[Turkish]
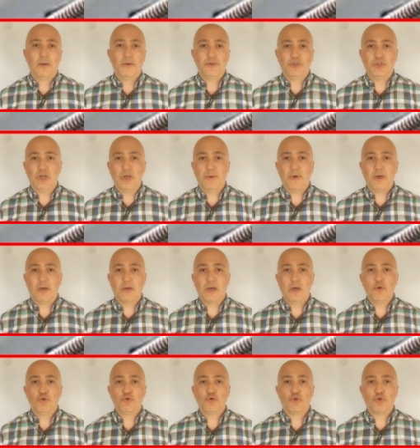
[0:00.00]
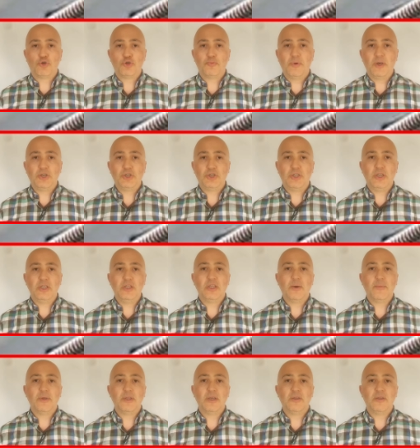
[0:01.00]
CMK 135
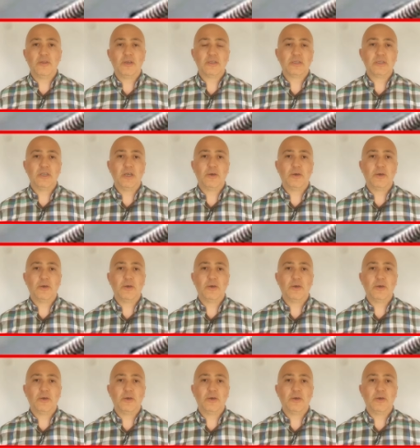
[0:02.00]
dinlemenin nasıl